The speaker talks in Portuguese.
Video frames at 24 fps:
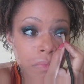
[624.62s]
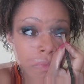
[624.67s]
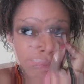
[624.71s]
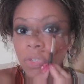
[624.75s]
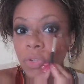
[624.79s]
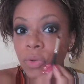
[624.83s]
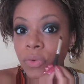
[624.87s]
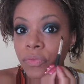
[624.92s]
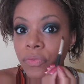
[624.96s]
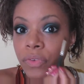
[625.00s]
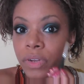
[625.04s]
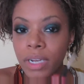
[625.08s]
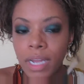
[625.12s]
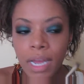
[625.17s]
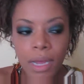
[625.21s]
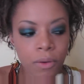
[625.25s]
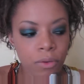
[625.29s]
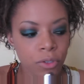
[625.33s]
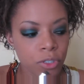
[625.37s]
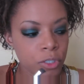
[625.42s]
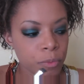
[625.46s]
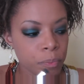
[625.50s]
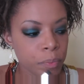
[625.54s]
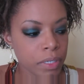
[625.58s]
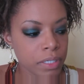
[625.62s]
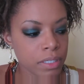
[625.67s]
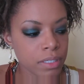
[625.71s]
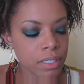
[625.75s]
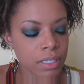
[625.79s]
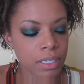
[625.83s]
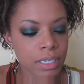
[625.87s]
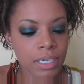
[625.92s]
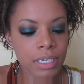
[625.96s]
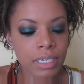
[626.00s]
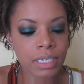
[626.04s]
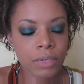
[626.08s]
no final, de, uh,
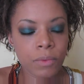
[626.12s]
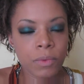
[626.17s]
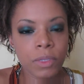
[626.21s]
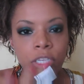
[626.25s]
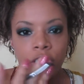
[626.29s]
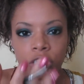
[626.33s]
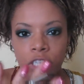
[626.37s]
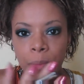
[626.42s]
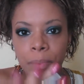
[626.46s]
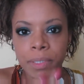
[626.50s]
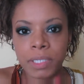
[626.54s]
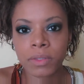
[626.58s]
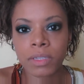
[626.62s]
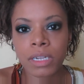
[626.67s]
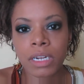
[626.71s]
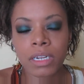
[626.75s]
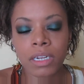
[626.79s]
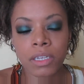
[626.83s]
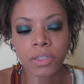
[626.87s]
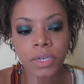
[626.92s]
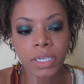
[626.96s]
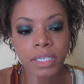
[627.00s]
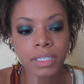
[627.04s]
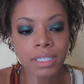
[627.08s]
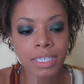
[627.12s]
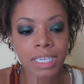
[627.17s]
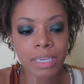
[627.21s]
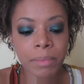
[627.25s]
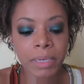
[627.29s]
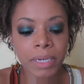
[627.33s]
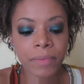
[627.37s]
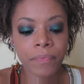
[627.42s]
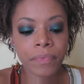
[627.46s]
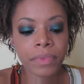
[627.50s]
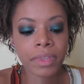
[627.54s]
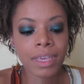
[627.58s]
quando a gente está passando o iluminador em
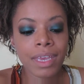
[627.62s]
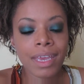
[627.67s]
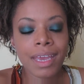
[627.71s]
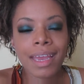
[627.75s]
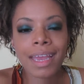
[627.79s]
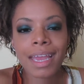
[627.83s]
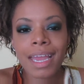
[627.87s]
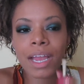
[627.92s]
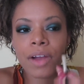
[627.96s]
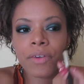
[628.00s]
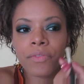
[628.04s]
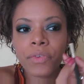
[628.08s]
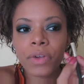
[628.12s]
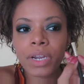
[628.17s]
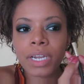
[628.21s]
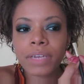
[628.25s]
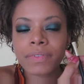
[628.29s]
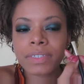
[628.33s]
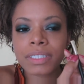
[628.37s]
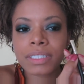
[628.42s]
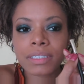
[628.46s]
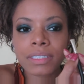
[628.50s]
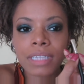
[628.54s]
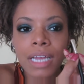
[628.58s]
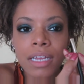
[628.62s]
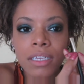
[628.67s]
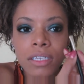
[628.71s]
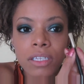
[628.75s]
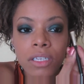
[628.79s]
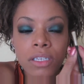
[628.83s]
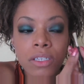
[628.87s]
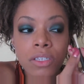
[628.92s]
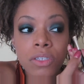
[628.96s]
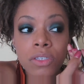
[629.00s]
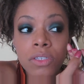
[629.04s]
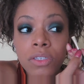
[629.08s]
cima, eu vou levantar
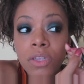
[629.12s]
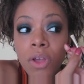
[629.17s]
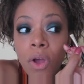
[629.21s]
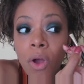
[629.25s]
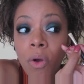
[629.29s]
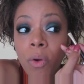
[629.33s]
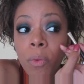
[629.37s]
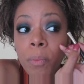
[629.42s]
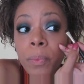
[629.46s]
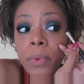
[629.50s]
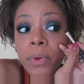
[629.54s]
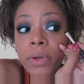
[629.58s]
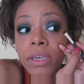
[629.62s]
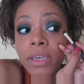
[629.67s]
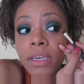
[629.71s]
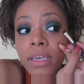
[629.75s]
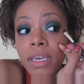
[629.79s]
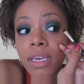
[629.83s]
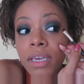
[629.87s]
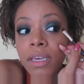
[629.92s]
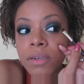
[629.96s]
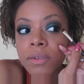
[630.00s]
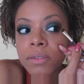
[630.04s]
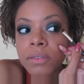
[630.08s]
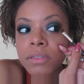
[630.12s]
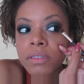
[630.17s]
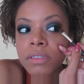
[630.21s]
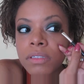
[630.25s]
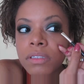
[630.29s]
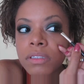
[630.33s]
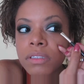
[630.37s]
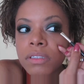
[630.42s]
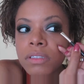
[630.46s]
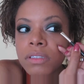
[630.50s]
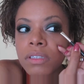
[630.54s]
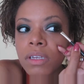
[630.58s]
só um pouquinho,
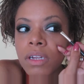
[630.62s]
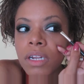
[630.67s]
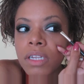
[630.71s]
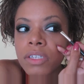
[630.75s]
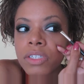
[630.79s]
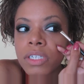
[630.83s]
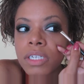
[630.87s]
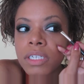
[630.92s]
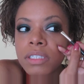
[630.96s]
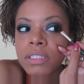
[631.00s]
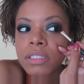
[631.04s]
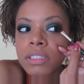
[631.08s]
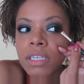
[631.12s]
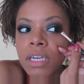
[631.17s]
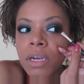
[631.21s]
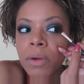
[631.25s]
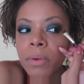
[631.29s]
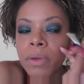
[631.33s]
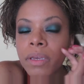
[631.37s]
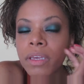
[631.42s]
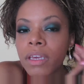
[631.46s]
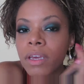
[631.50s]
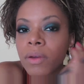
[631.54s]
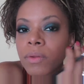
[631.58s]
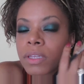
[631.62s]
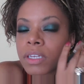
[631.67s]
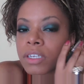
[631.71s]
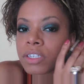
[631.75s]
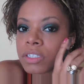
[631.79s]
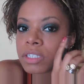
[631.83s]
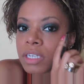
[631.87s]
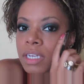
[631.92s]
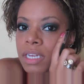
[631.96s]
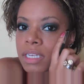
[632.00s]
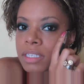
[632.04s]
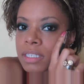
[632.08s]
só na direção que eu
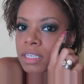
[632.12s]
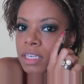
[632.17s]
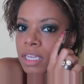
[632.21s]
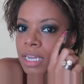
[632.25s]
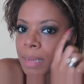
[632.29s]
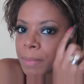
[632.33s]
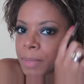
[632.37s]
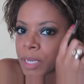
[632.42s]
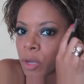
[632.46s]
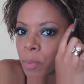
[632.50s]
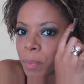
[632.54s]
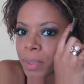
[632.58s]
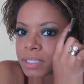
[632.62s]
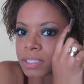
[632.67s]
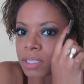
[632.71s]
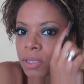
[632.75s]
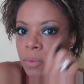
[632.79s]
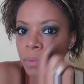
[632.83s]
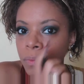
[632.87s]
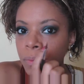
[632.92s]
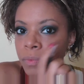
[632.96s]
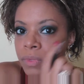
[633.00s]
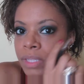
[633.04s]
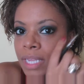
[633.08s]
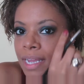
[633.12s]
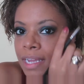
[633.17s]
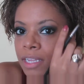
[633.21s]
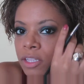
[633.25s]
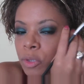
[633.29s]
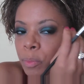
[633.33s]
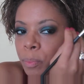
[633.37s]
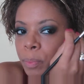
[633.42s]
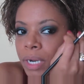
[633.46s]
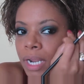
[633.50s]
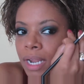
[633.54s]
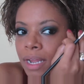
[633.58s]
deixei, assim, que lembra que eu passei o
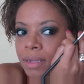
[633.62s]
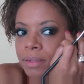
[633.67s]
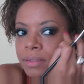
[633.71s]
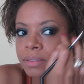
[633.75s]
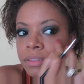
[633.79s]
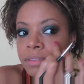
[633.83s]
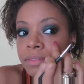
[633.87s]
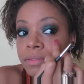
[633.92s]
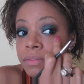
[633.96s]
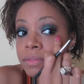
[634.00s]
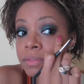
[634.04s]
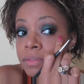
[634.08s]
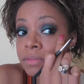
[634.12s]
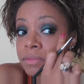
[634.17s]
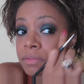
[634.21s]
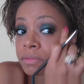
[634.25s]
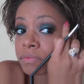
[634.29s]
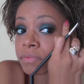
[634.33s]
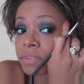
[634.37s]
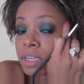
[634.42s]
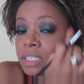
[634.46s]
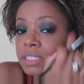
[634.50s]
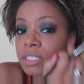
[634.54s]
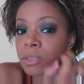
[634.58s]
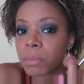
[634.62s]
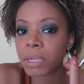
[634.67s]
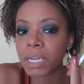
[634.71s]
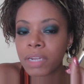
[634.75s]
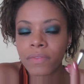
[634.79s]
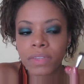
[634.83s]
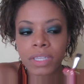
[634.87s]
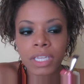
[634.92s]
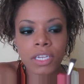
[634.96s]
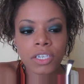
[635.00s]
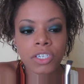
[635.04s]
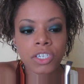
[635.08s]
dedo pra fazer uma
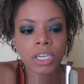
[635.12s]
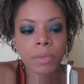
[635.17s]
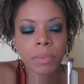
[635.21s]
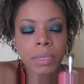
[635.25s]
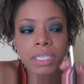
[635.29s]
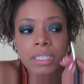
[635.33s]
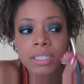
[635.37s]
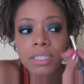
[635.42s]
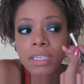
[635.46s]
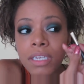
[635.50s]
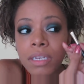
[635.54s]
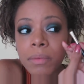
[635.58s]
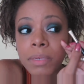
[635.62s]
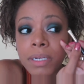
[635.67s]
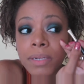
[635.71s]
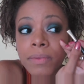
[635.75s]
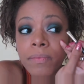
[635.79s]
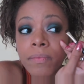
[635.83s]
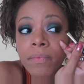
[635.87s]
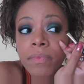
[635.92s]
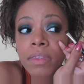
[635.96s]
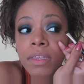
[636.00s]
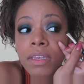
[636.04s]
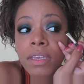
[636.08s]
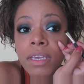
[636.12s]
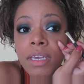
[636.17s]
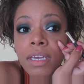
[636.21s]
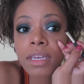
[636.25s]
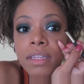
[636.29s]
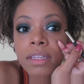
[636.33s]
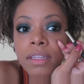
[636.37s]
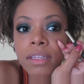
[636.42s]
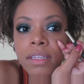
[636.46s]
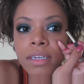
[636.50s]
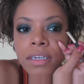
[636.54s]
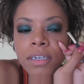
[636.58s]
levantadinha pra cima?
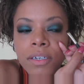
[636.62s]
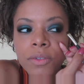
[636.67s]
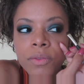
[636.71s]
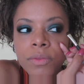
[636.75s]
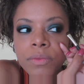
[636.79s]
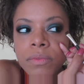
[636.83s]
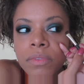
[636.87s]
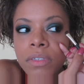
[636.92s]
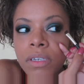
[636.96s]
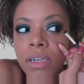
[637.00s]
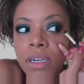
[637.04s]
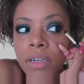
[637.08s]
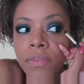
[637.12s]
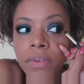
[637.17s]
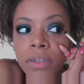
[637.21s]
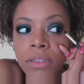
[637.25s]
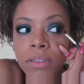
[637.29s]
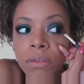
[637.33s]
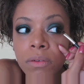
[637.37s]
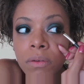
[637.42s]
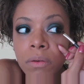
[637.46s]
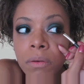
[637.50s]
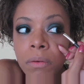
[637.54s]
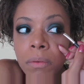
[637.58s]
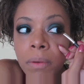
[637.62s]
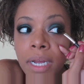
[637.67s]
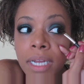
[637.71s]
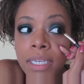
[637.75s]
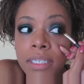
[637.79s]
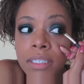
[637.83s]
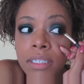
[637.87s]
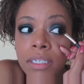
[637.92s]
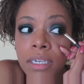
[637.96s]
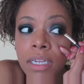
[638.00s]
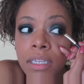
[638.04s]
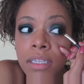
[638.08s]
Então, eu levanto
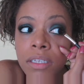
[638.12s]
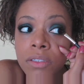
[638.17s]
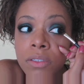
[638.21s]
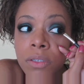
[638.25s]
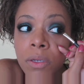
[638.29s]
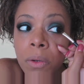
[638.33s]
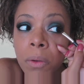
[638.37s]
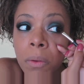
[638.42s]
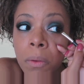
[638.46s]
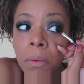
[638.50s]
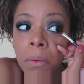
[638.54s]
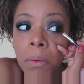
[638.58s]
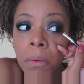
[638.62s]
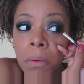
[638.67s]
quase nada, só um